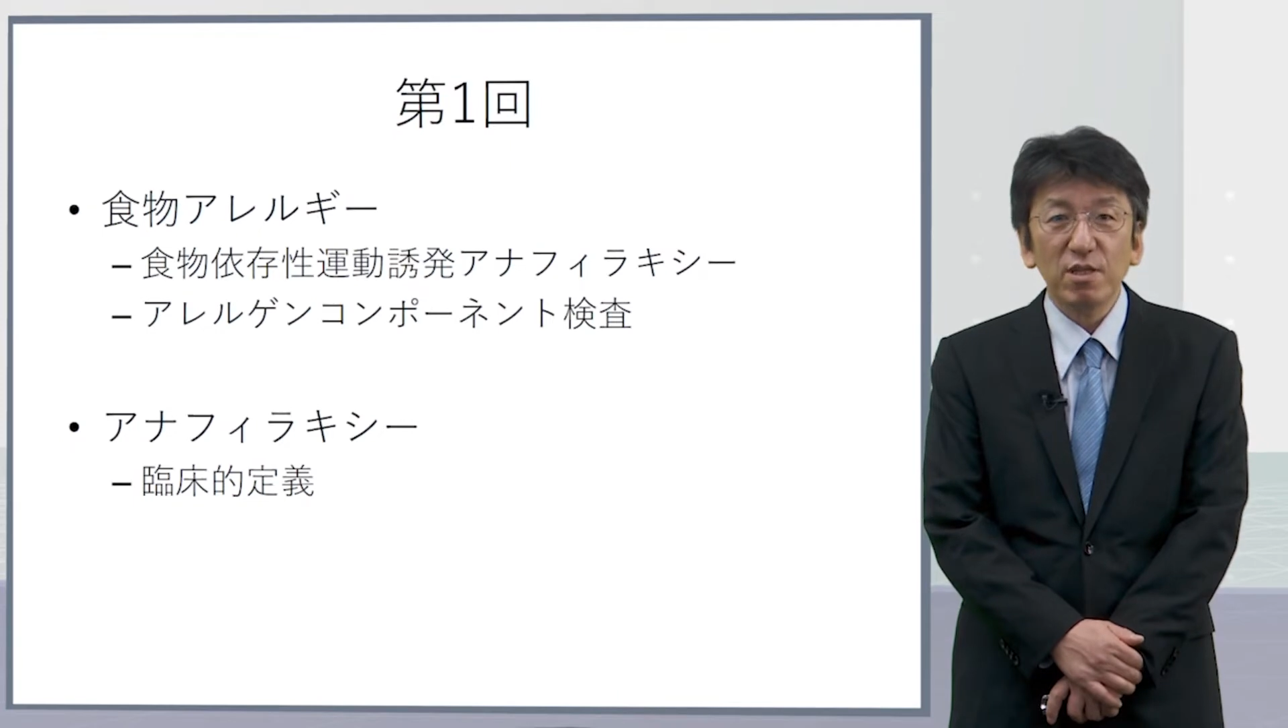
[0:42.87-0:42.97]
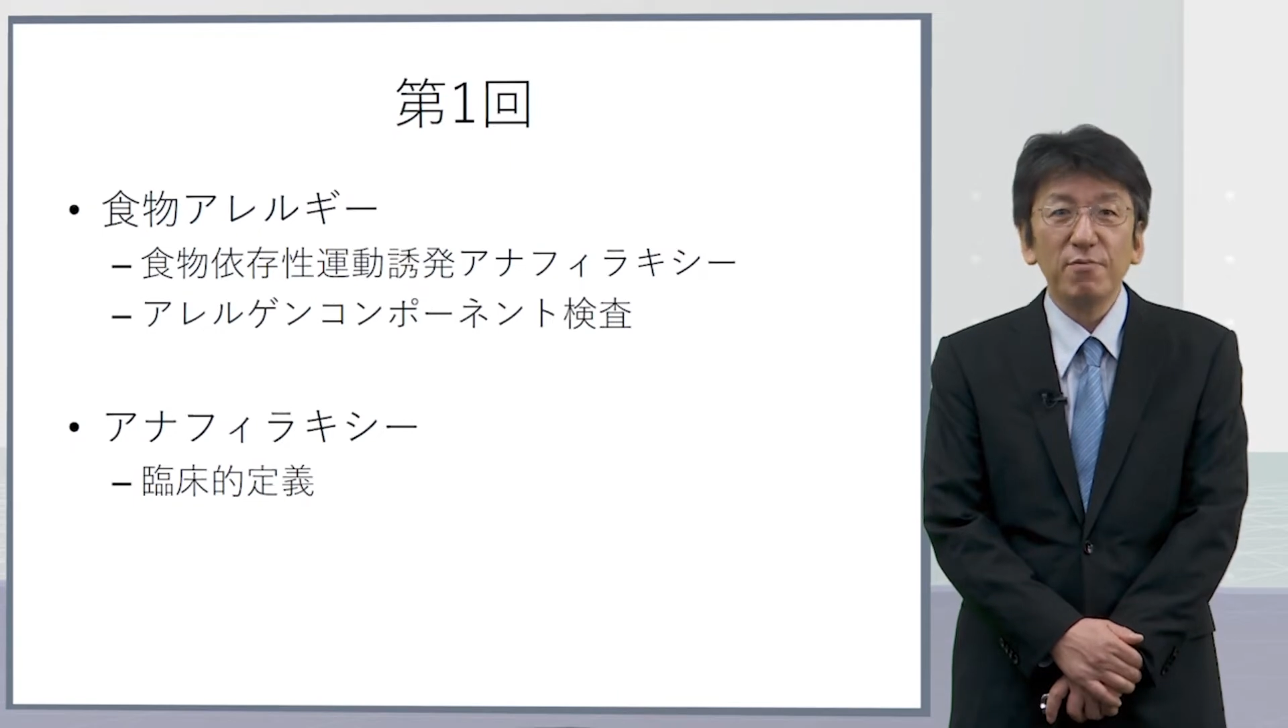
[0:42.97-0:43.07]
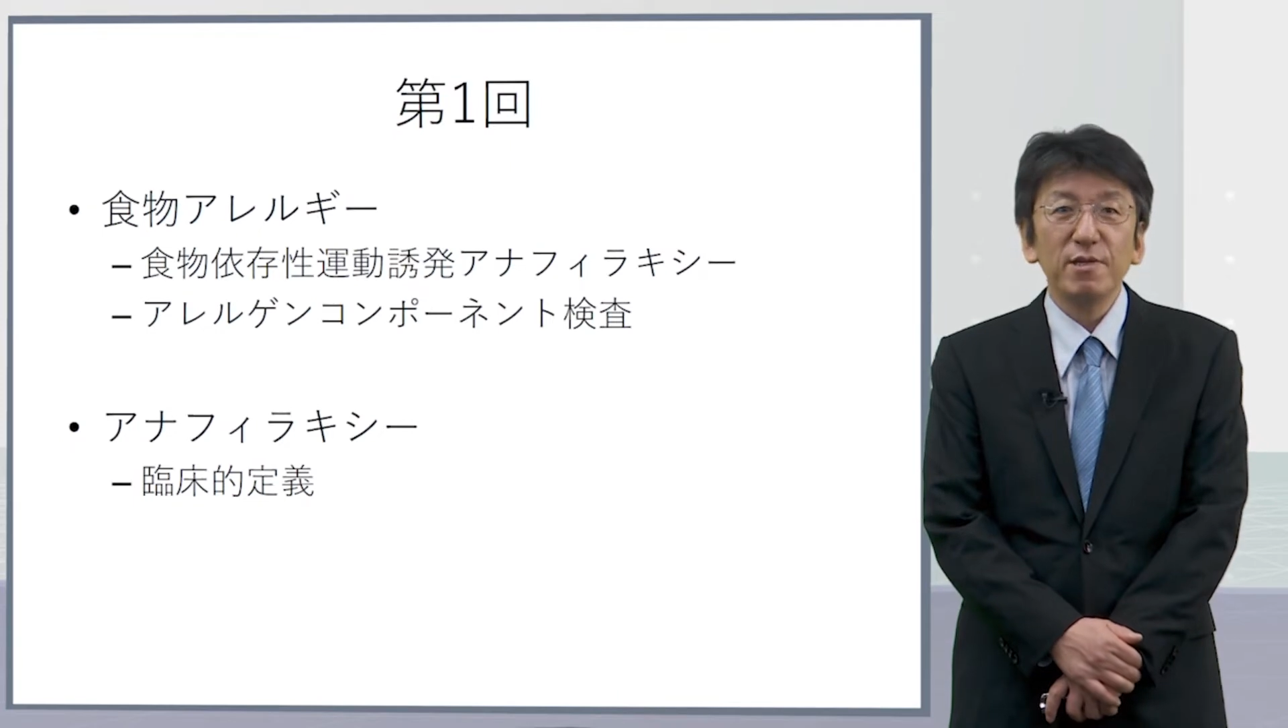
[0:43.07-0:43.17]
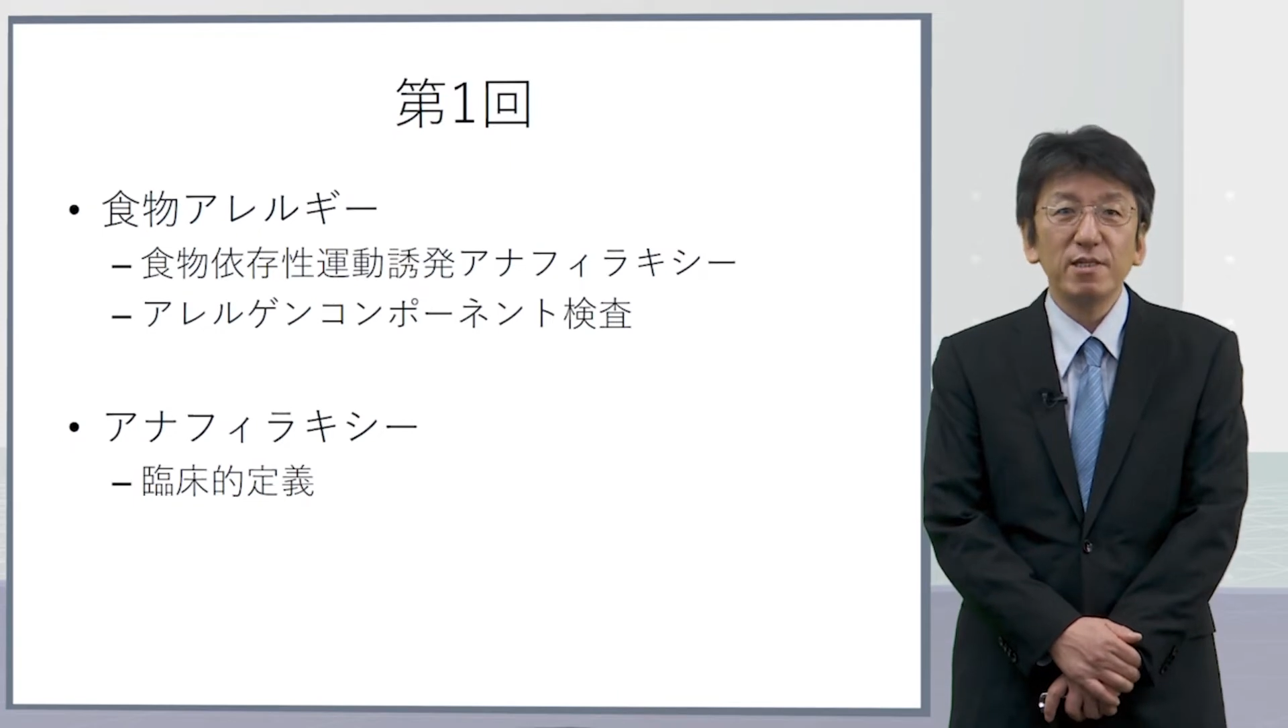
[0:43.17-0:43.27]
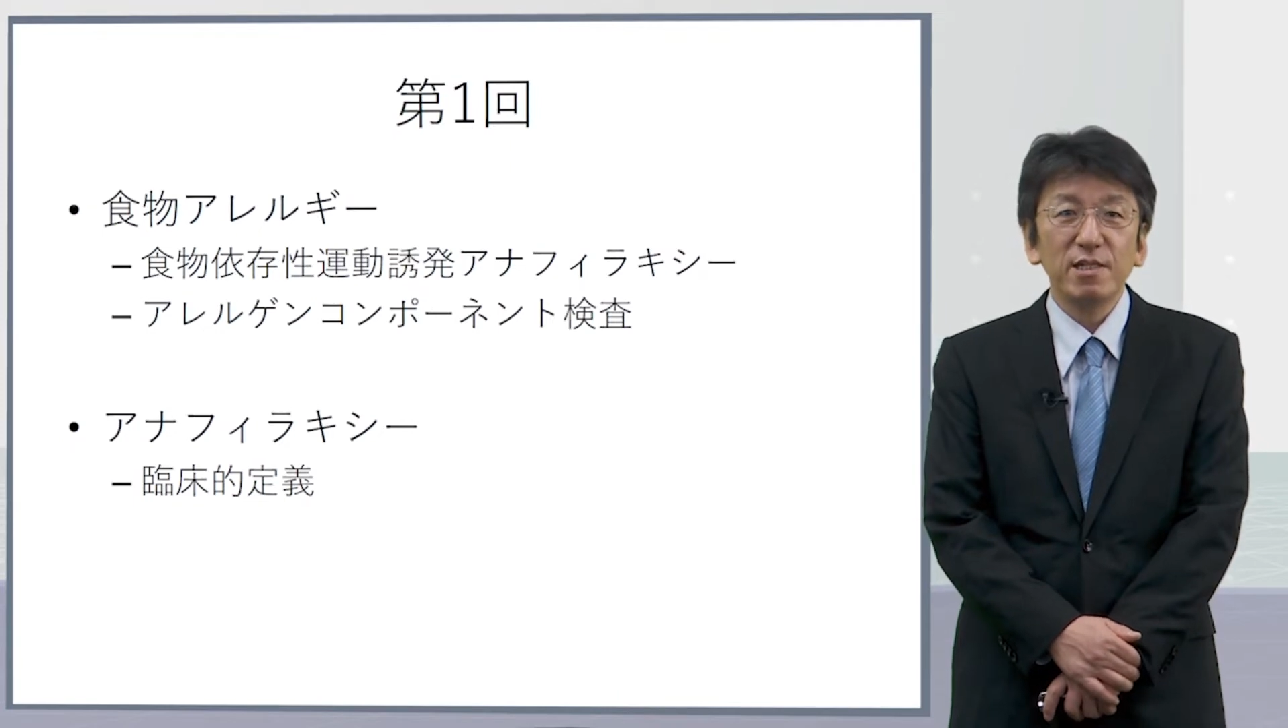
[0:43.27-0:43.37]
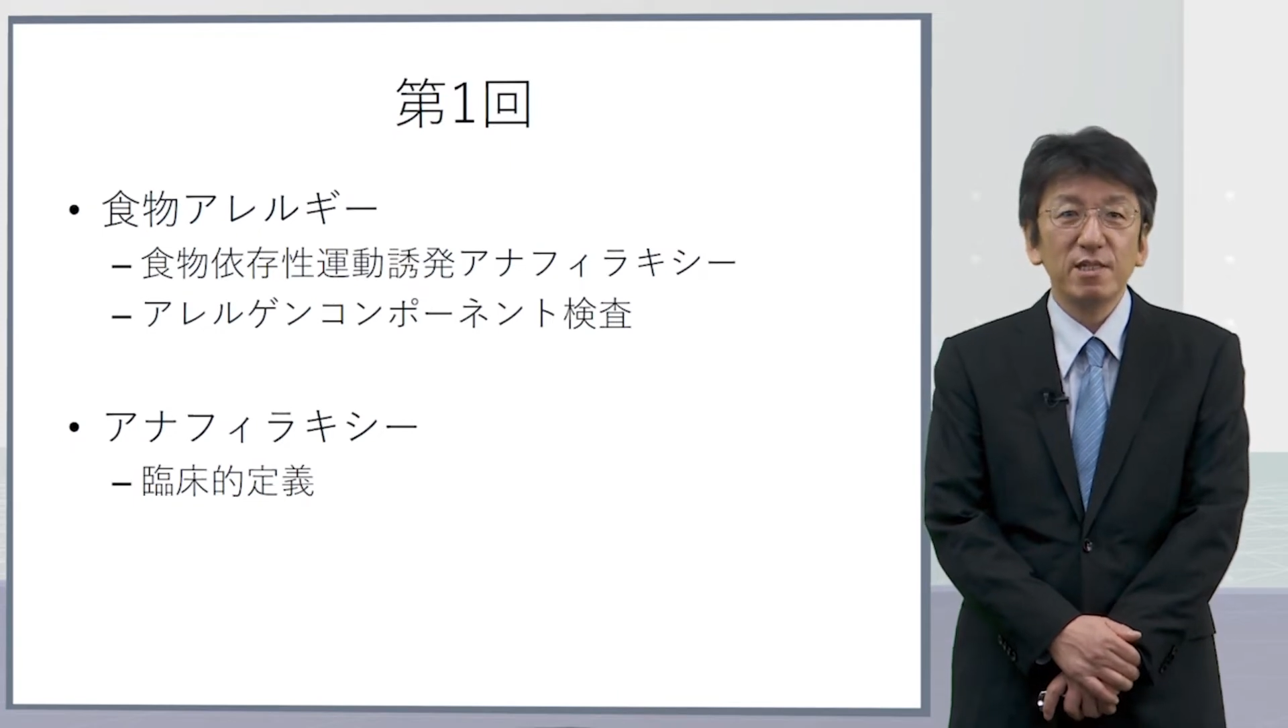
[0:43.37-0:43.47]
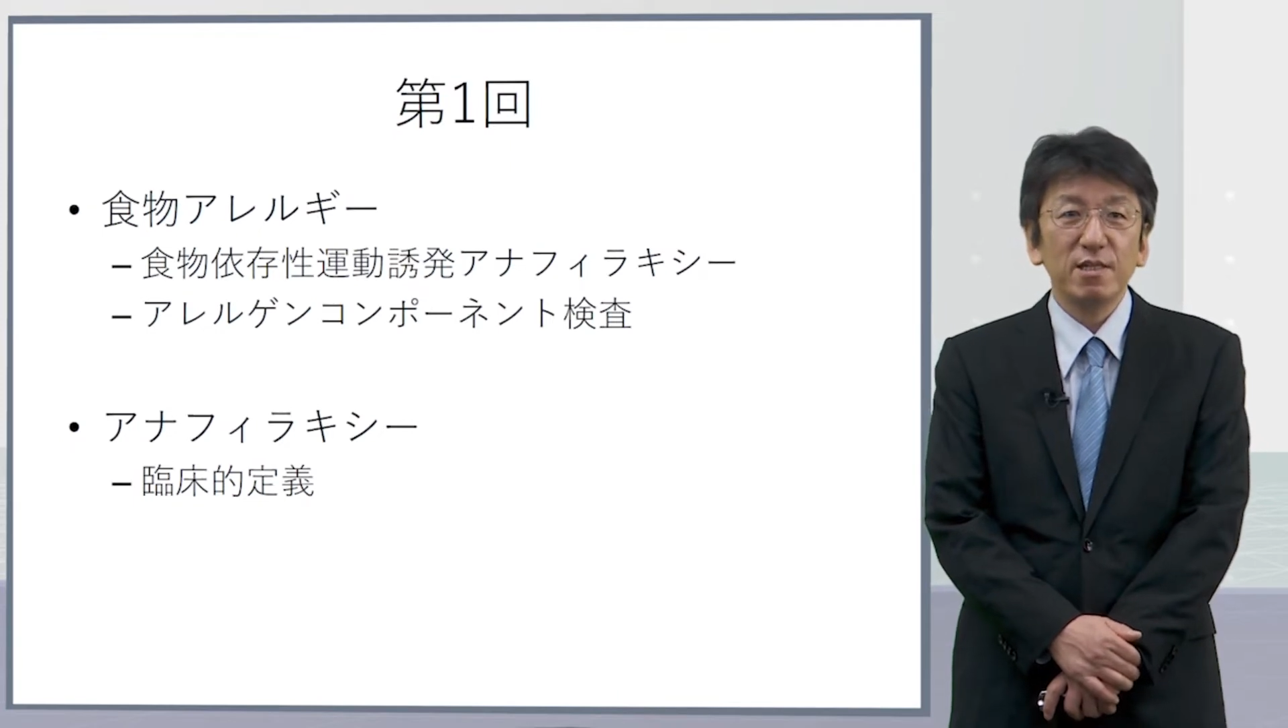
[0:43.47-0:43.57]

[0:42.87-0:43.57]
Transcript: アナフィラキシー